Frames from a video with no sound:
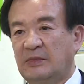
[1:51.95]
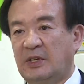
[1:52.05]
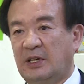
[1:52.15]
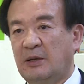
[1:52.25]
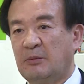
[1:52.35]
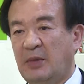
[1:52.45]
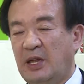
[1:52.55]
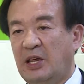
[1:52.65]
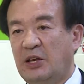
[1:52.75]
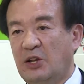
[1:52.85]
네,
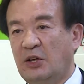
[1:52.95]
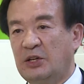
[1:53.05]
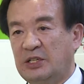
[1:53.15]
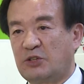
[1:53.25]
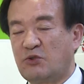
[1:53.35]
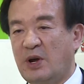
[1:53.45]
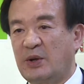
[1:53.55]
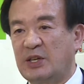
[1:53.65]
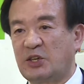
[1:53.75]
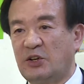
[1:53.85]
매년 이제
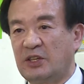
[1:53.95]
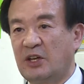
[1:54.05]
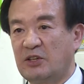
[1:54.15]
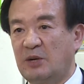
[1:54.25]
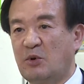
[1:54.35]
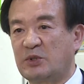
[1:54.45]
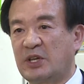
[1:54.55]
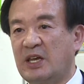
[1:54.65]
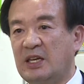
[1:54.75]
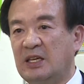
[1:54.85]
중앙에서는
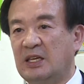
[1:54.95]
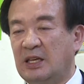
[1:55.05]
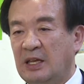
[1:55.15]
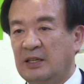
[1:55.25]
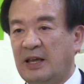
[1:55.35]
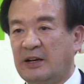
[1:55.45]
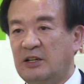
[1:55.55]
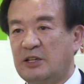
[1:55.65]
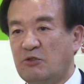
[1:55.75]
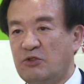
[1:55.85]
헌혈봉사의
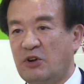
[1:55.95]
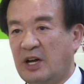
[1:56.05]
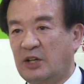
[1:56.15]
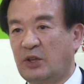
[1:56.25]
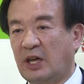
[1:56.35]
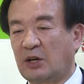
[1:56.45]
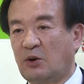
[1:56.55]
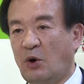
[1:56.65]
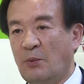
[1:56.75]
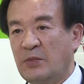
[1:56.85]
날을 이제 운영하게
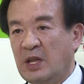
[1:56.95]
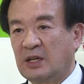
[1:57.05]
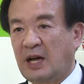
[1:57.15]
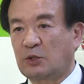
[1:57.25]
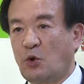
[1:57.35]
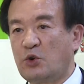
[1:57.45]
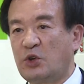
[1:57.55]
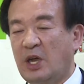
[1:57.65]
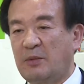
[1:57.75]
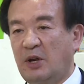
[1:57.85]
되겠고 각
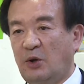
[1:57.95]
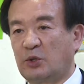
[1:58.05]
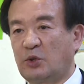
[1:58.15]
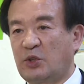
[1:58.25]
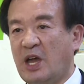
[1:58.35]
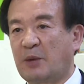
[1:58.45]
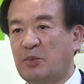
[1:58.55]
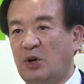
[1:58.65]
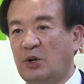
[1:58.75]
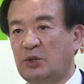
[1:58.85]
동기회별로 또
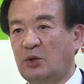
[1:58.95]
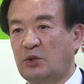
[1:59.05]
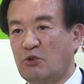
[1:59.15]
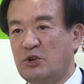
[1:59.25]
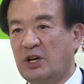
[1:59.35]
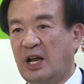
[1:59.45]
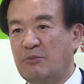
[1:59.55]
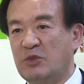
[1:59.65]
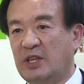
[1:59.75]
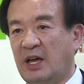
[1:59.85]
대학별로도 또 운영을
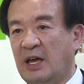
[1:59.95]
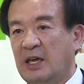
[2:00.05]
합니다.